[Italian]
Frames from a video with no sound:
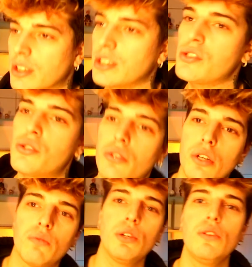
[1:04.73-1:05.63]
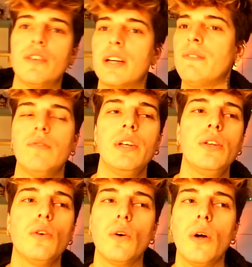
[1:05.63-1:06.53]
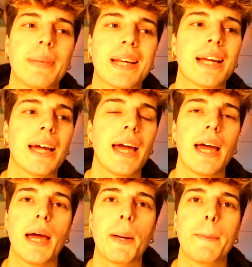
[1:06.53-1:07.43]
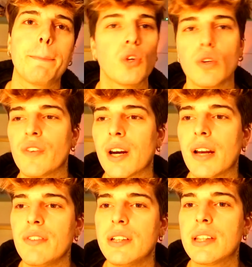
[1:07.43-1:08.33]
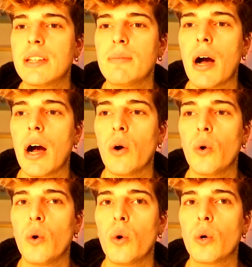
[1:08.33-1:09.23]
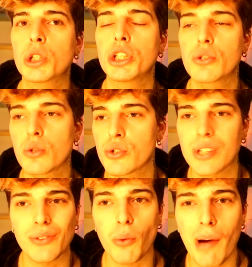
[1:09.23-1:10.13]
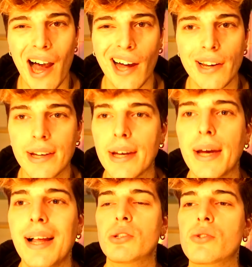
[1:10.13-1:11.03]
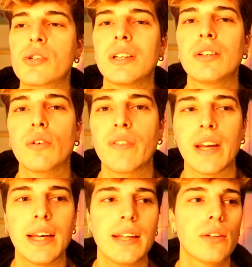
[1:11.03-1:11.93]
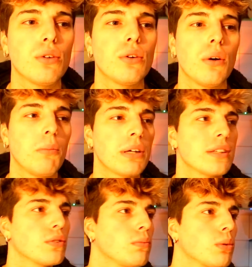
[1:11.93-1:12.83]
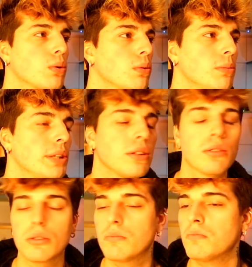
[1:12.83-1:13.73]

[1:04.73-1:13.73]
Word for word: attenzione non voglio fare video perché voglio fare la vittima o ci sono stato male, mi sono sentito ferito, ho passato passato un brutto momento.